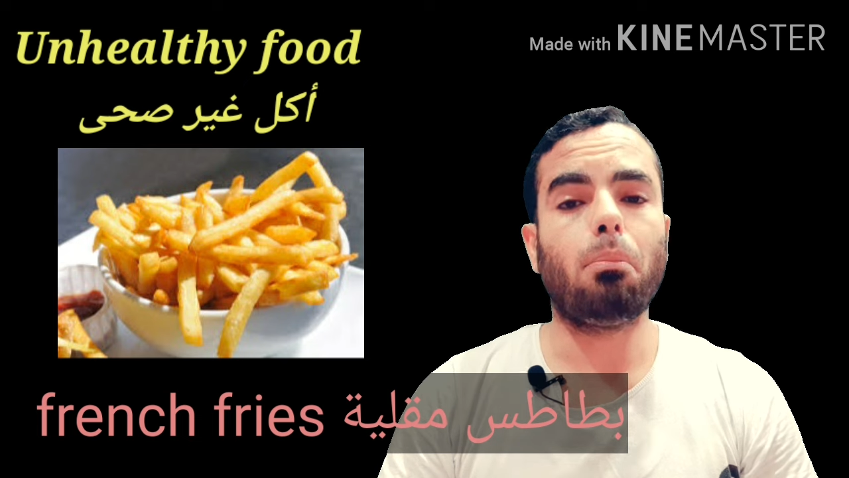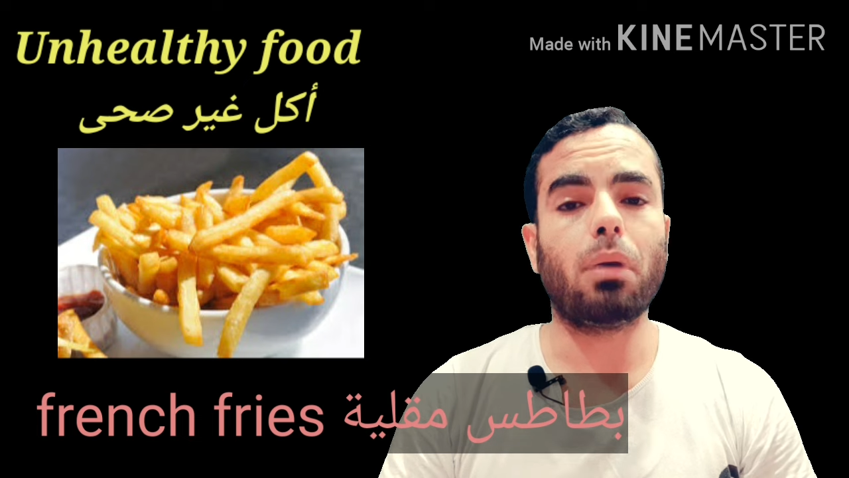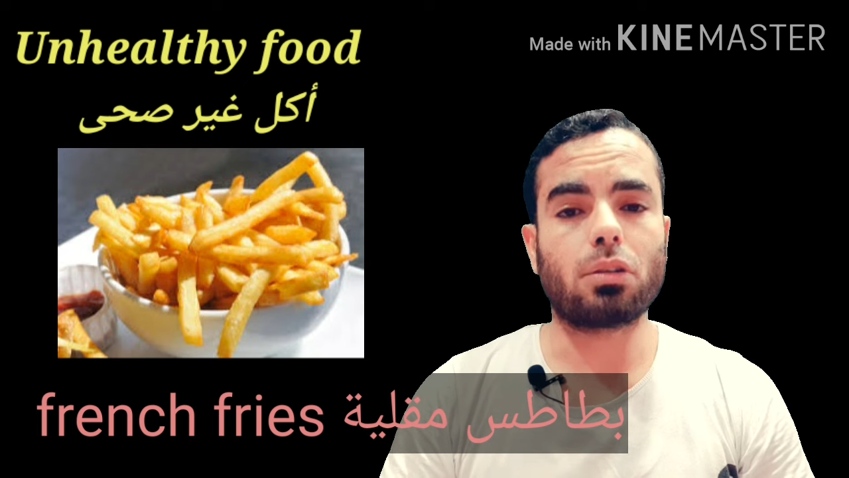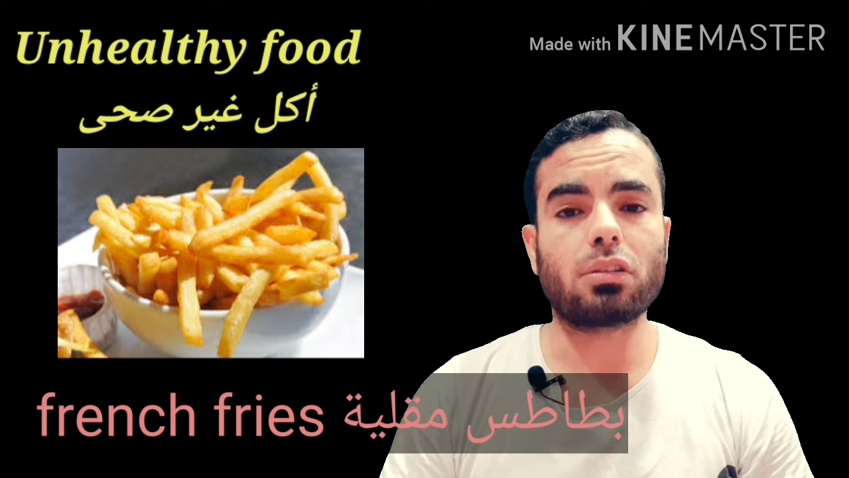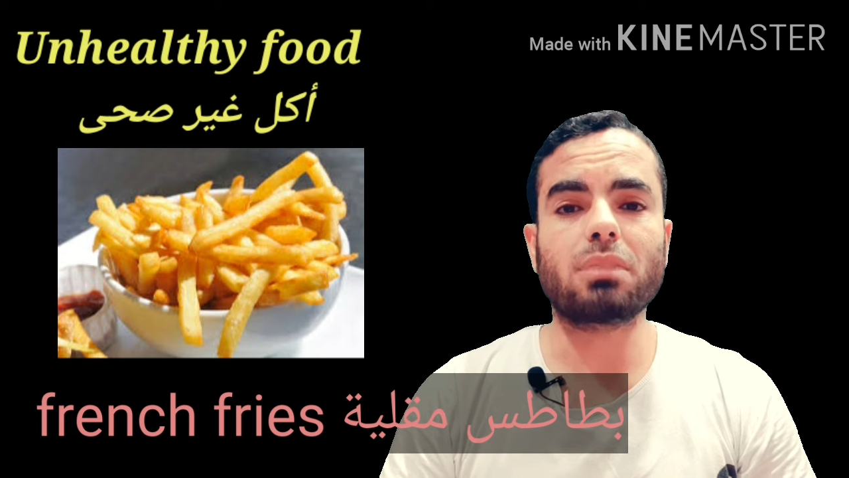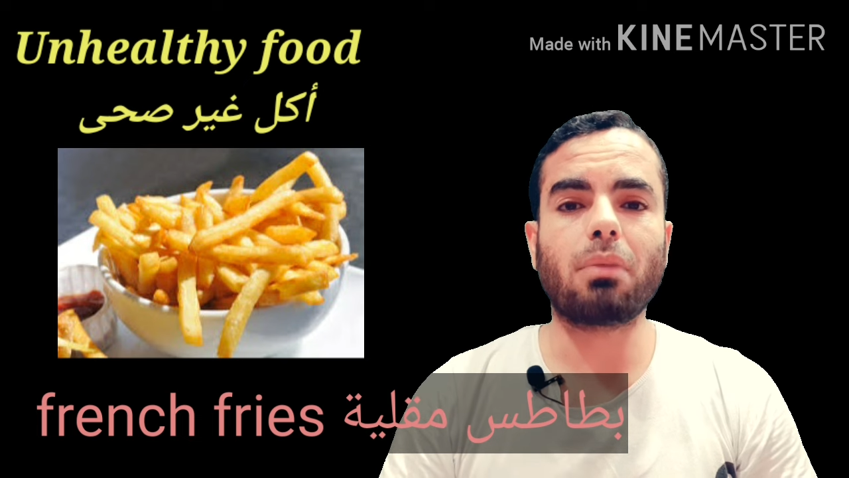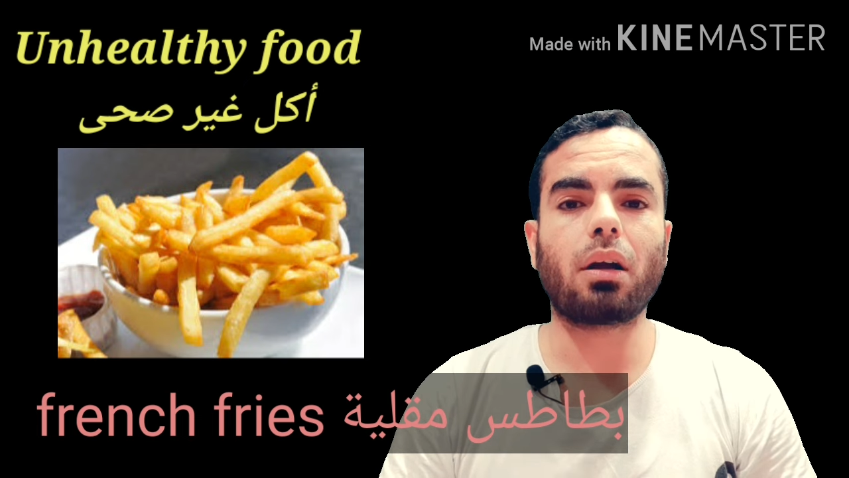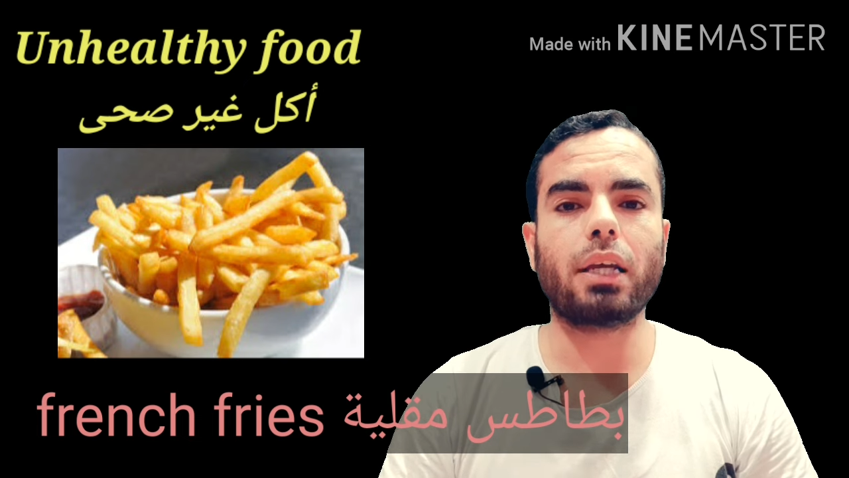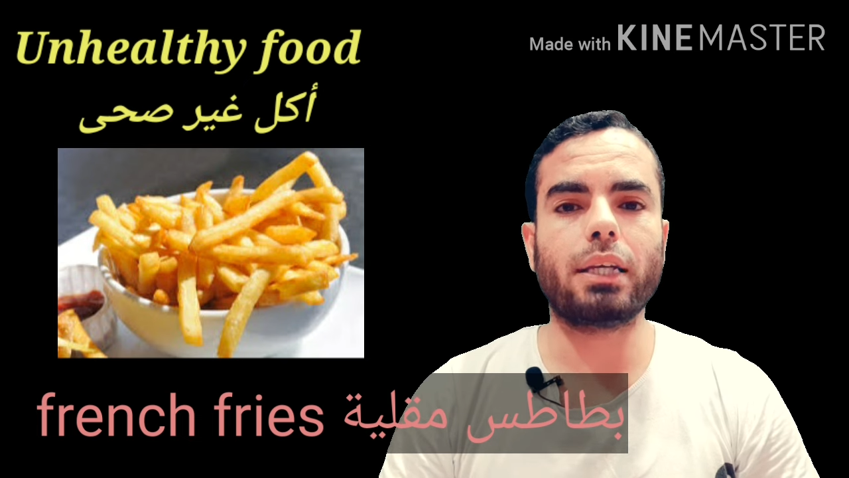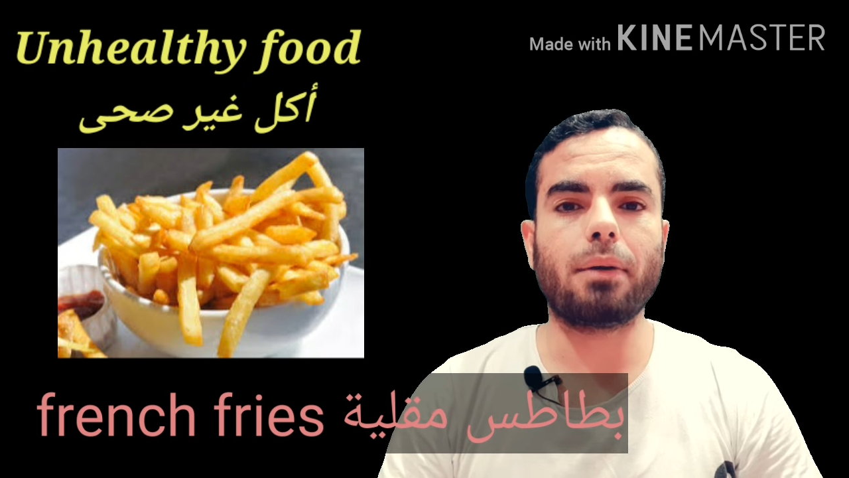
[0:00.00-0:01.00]
بطاطس
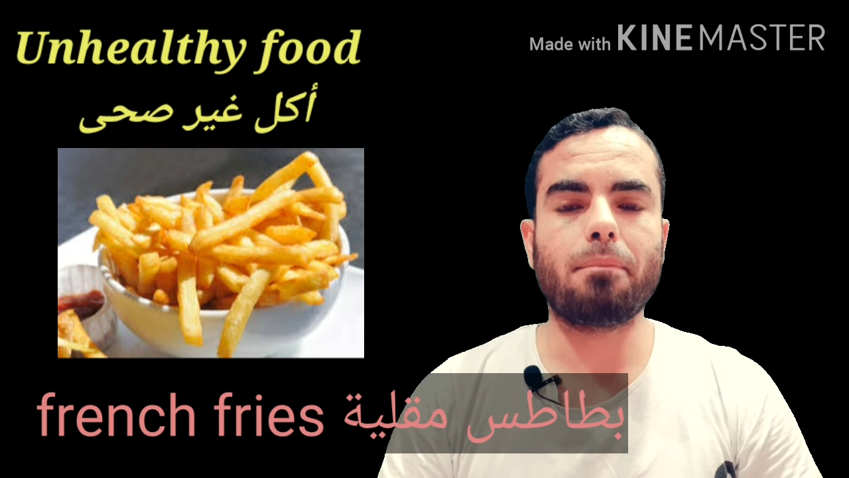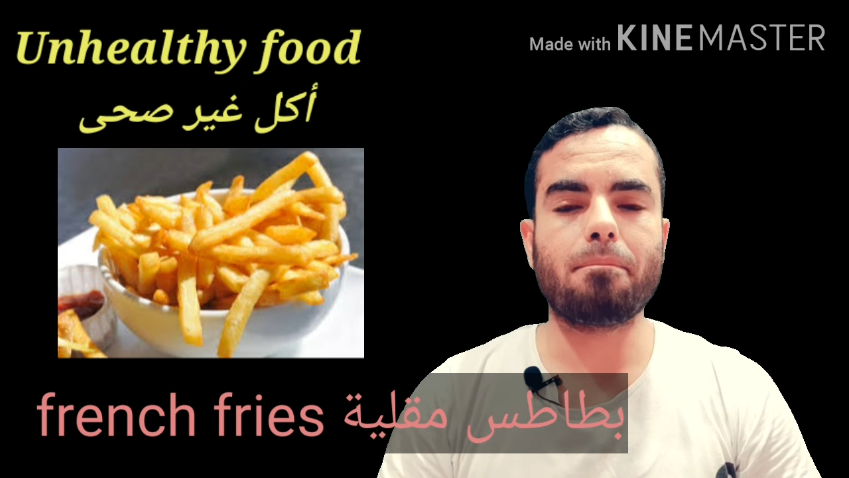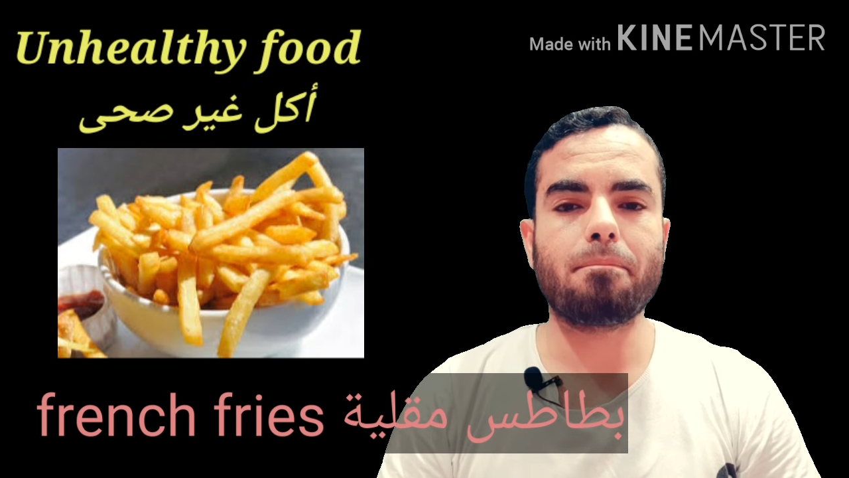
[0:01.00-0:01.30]
مقلية